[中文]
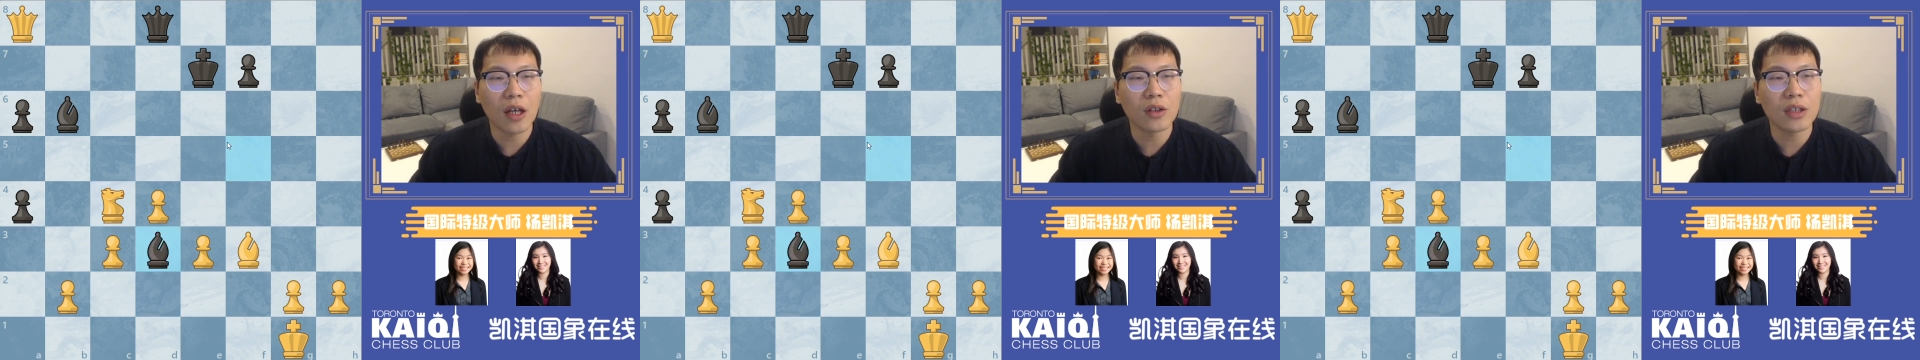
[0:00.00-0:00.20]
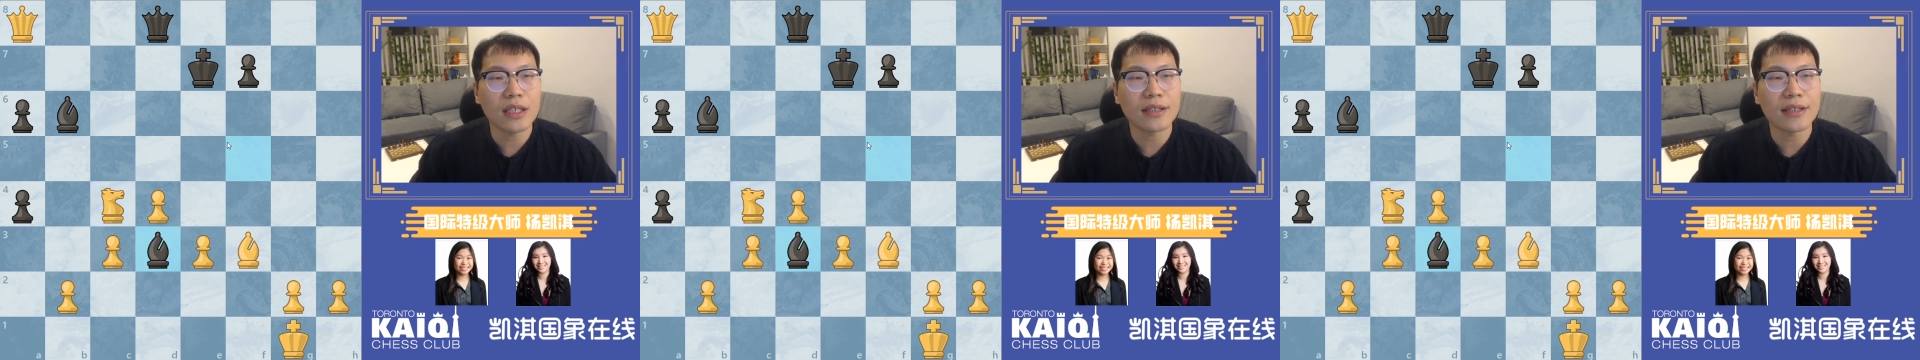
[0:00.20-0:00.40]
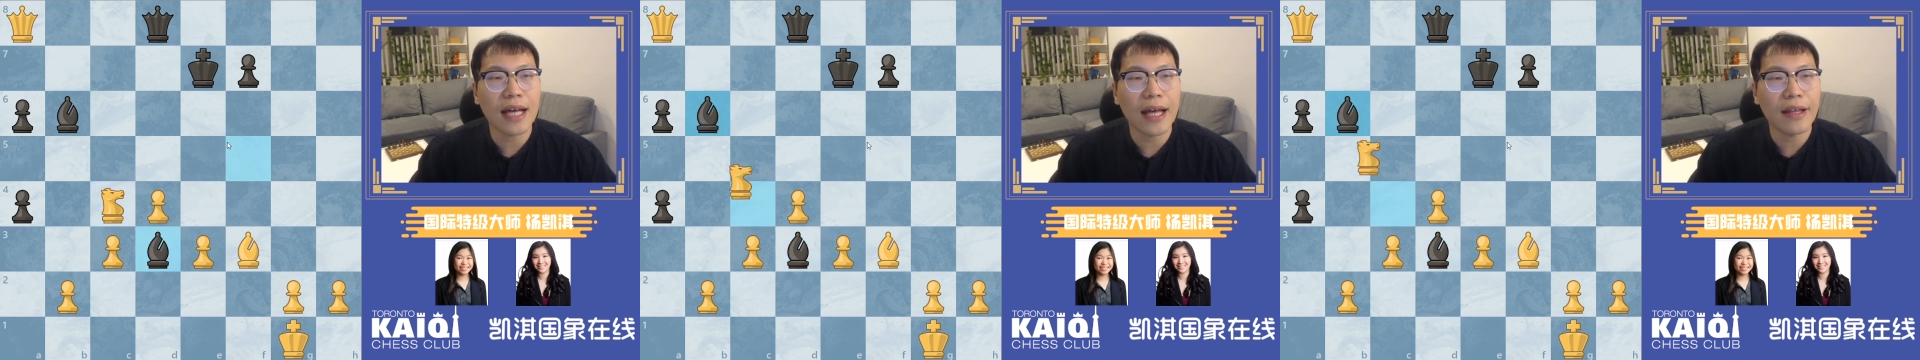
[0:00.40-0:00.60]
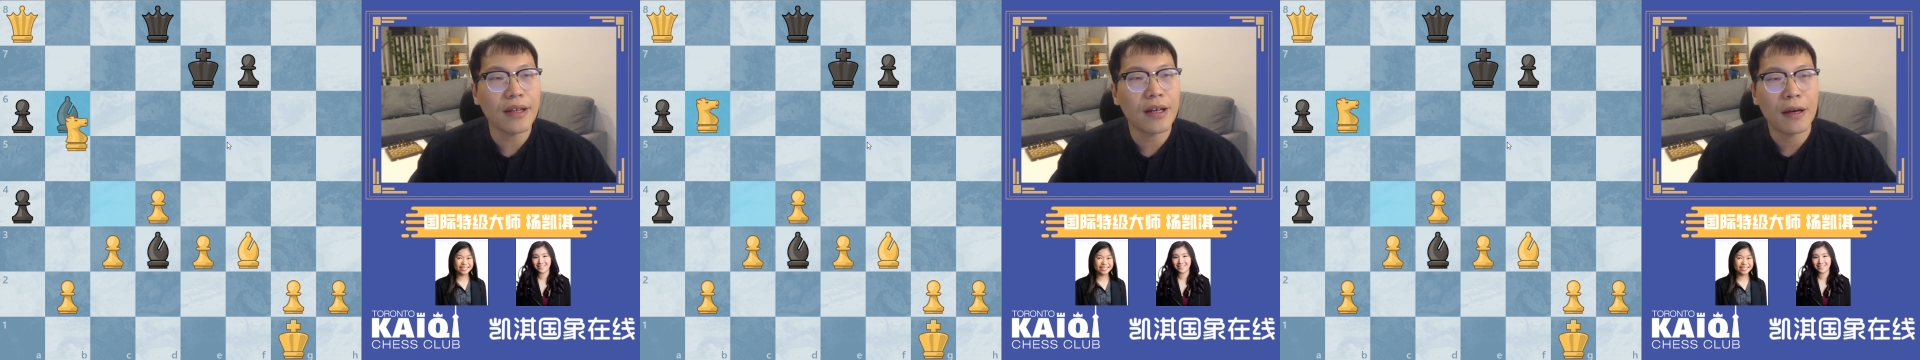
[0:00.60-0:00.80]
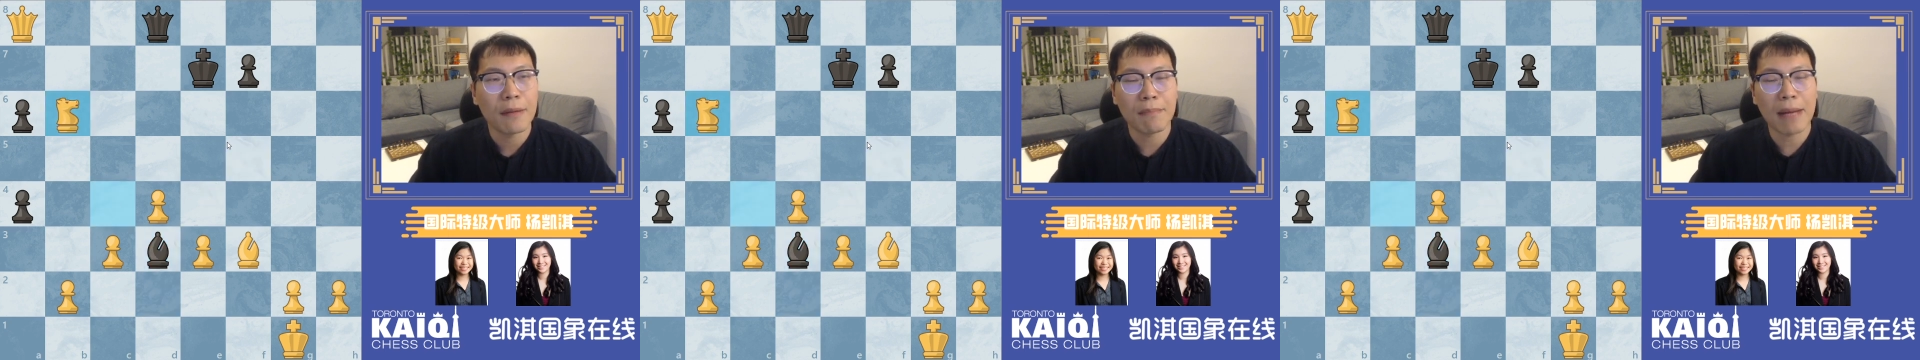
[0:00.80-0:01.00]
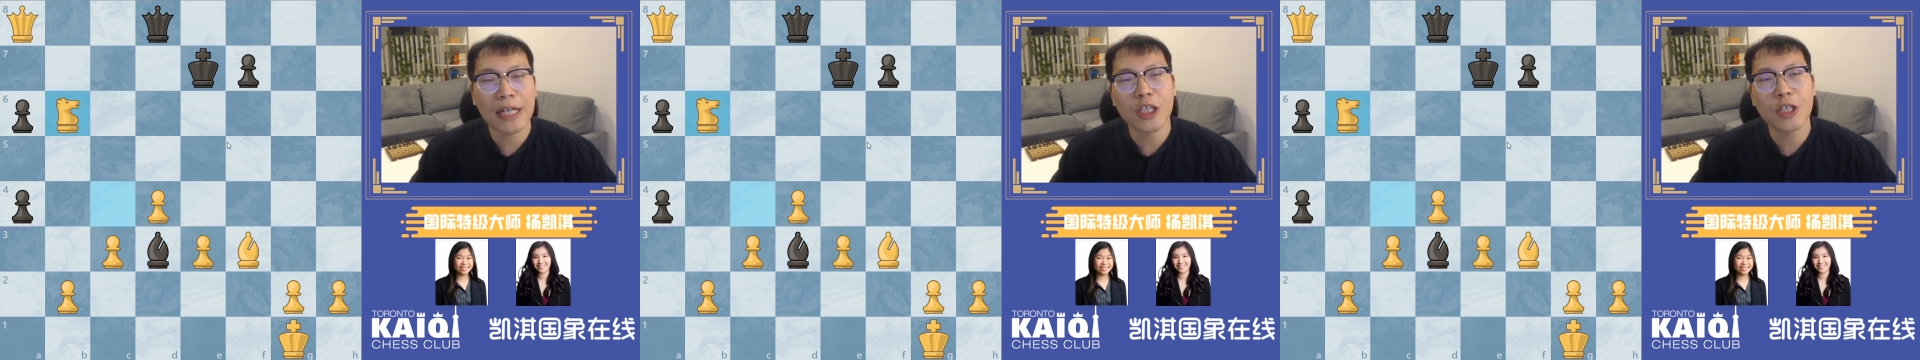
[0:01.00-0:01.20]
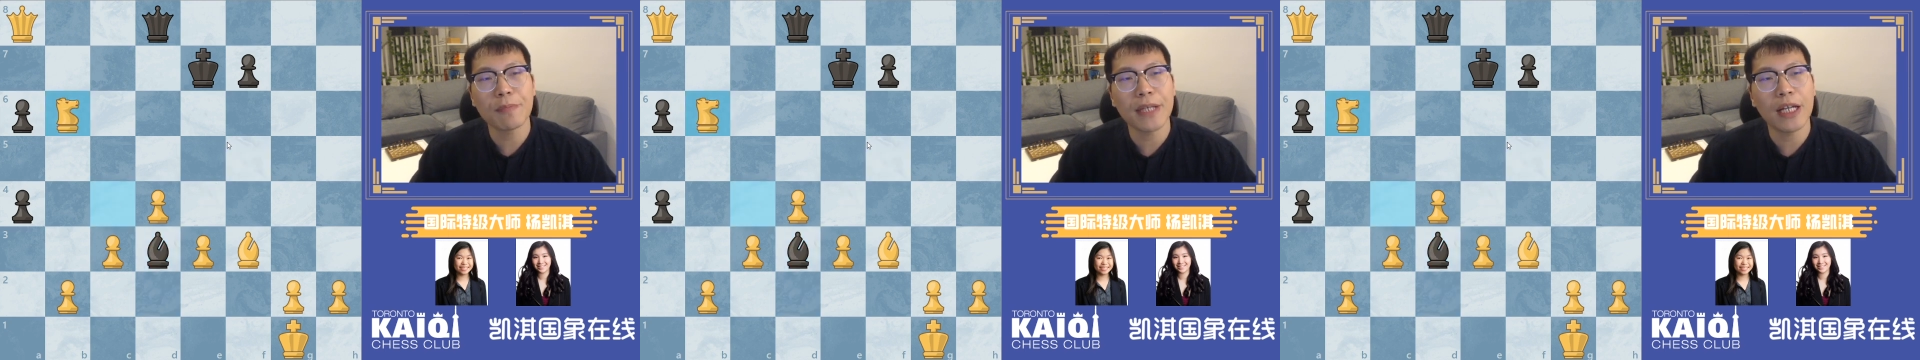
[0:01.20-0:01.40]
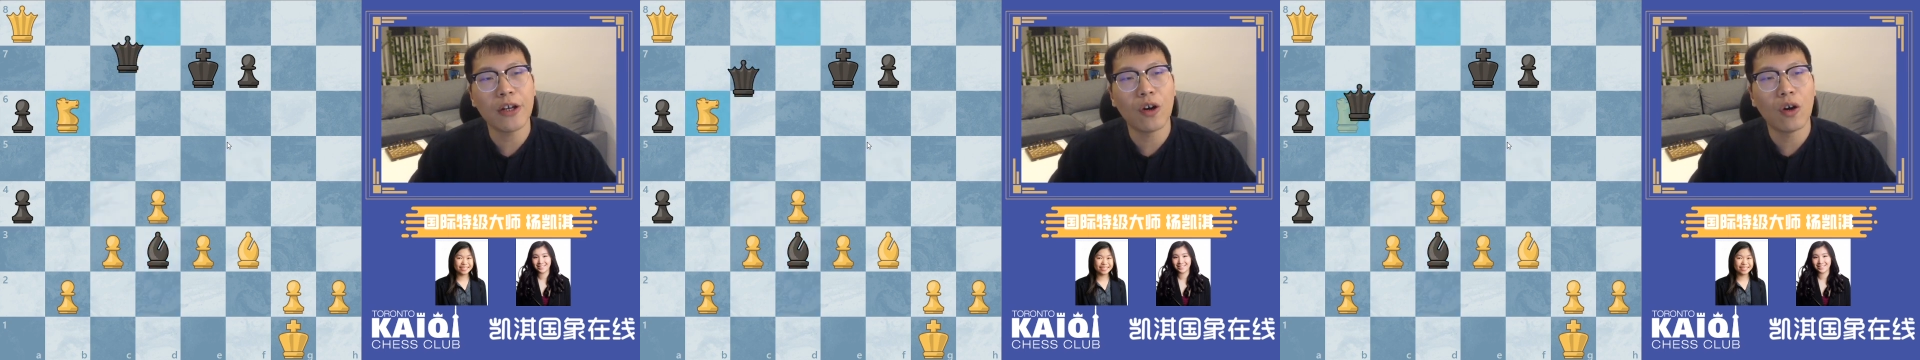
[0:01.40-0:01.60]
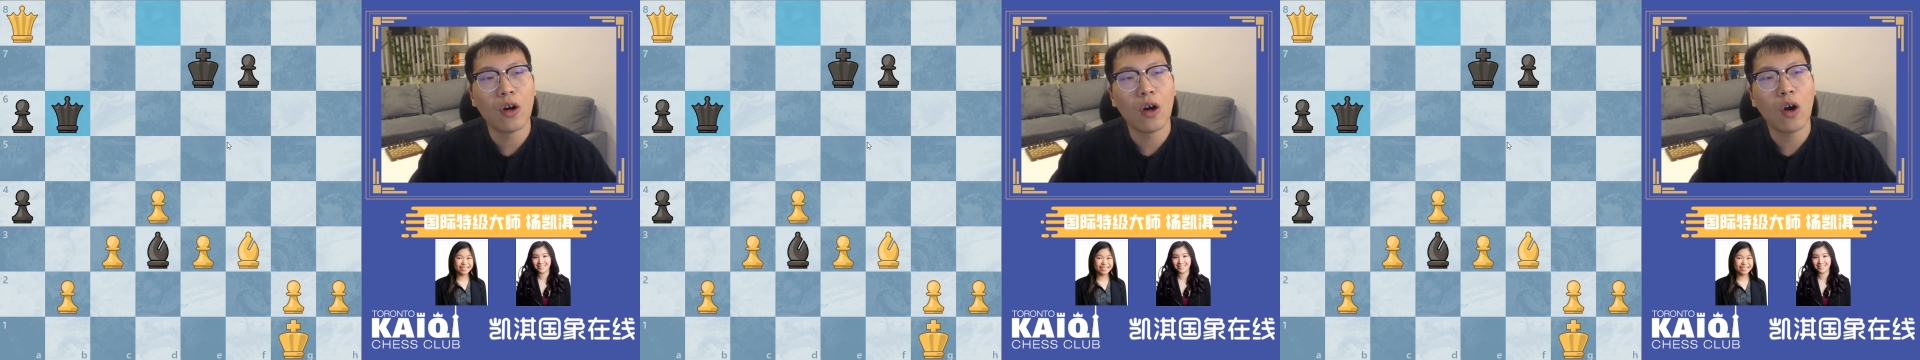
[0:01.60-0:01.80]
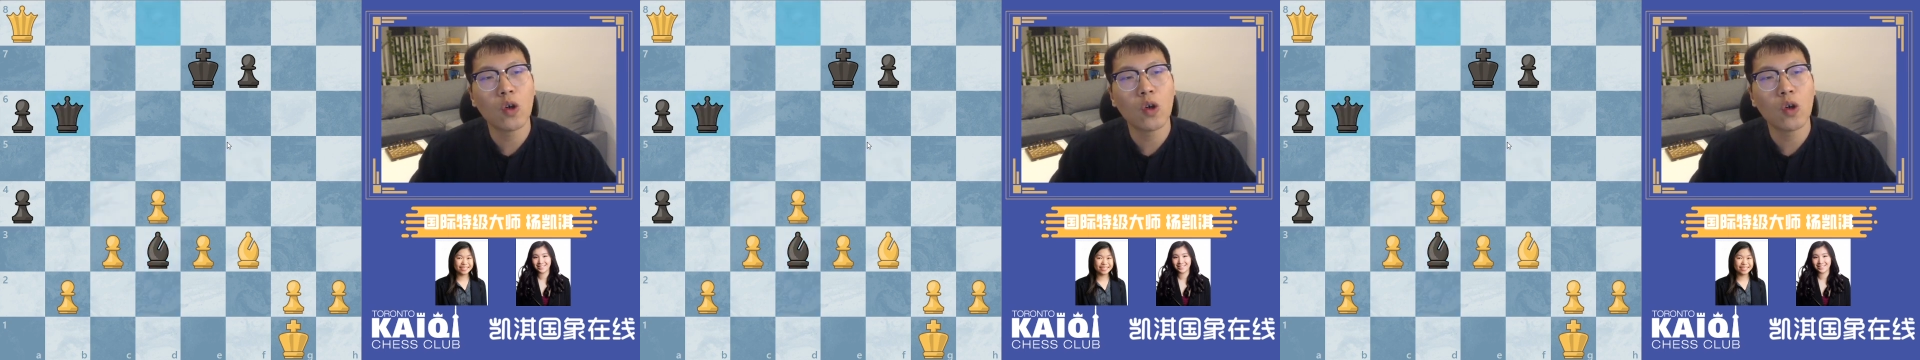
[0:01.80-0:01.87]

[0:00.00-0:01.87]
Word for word: 到 d 三，马吃 b 六，